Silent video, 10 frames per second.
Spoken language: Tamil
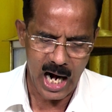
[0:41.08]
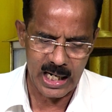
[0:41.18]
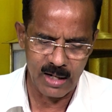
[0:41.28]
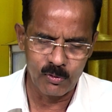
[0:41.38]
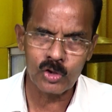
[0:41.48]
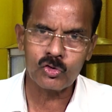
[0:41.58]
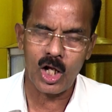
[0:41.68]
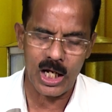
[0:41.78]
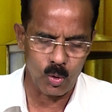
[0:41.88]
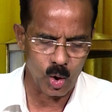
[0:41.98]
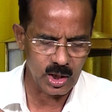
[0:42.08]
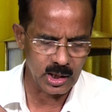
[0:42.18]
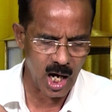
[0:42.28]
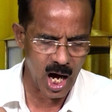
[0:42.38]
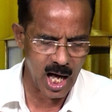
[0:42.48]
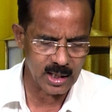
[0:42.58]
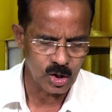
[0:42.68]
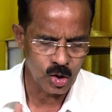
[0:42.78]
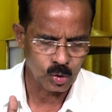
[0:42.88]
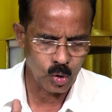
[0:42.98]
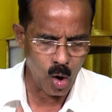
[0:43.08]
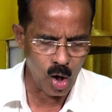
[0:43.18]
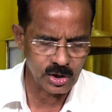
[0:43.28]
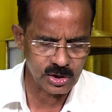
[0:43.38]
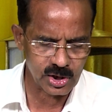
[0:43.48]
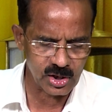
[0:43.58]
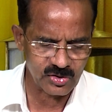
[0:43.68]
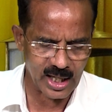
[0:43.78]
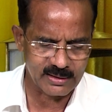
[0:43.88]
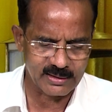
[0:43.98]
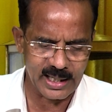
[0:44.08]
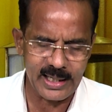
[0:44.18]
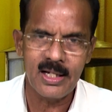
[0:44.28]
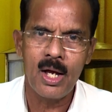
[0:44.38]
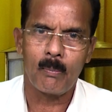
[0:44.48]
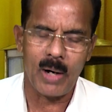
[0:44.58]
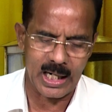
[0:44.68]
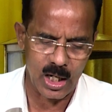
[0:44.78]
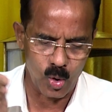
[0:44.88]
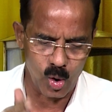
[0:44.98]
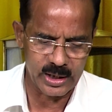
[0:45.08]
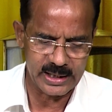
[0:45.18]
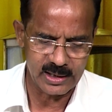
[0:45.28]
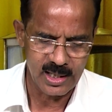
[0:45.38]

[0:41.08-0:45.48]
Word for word: அளவு சொல ஒன்னா தோற்று சக்தி பல கோடி